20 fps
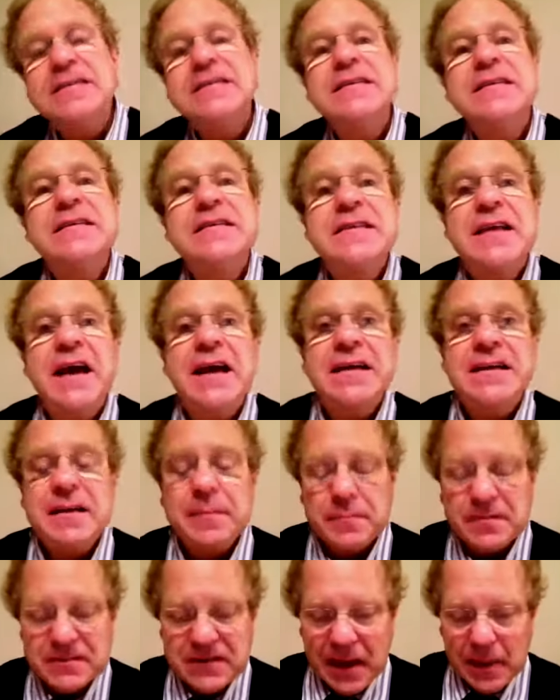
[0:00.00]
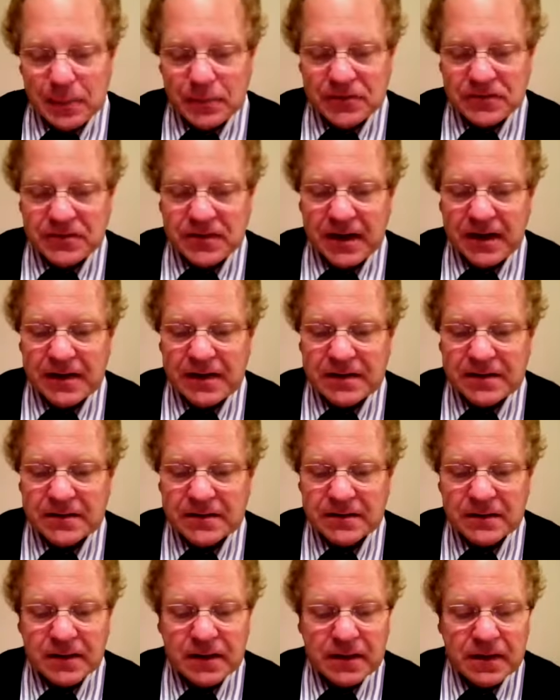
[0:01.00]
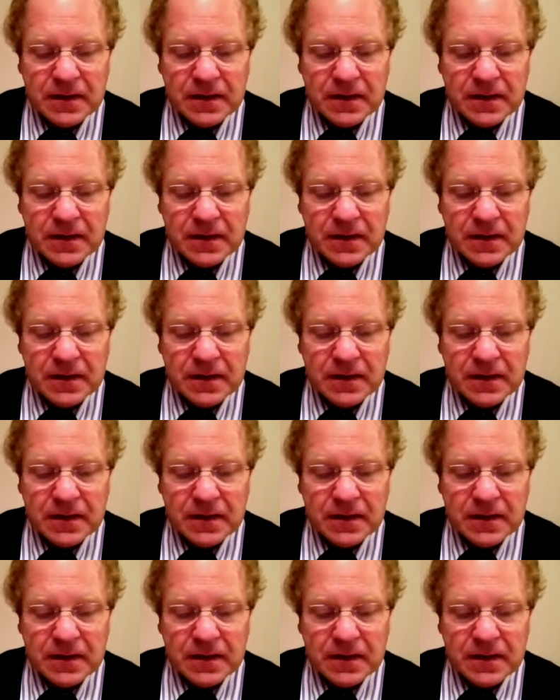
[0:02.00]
sich seitdem selbstständig